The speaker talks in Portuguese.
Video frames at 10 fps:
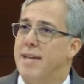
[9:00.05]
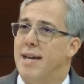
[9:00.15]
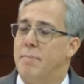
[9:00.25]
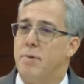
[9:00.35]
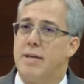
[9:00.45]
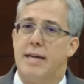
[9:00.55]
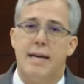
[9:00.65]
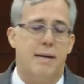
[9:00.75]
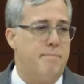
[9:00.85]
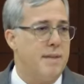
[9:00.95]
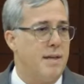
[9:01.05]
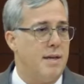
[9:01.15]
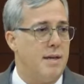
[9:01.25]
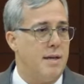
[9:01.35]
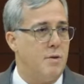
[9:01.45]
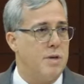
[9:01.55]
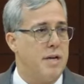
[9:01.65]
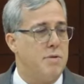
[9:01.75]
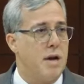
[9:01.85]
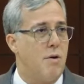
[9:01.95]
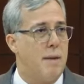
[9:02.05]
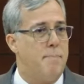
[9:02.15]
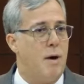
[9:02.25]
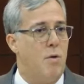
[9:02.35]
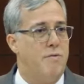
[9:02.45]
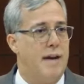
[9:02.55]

É porque eu creio que agora Paulo vai